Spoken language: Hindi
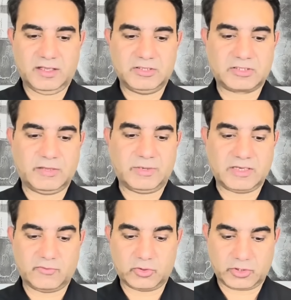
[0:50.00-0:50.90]
जिसकी
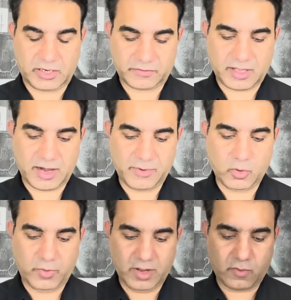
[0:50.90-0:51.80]
वजह वो गिरफ्तार भी
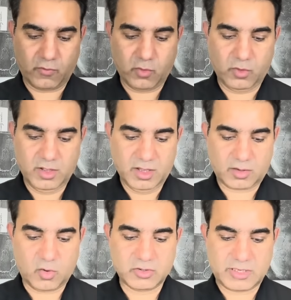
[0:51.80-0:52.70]
हुए और वो
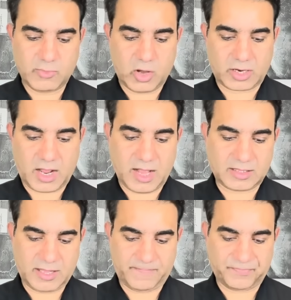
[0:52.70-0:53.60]
कौन से महरक़ात
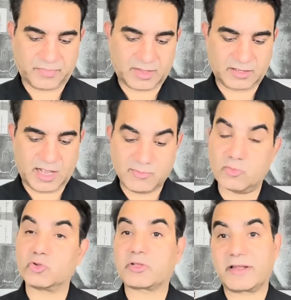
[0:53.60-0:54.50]
हैं कि शाह
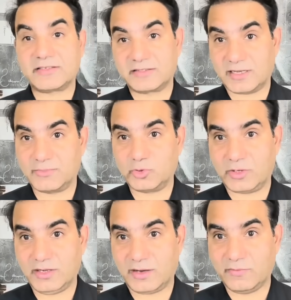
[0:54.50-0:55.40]
महमूद कुरैशी साहब जो
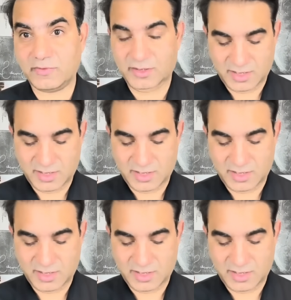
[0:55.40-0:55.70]
हैं अब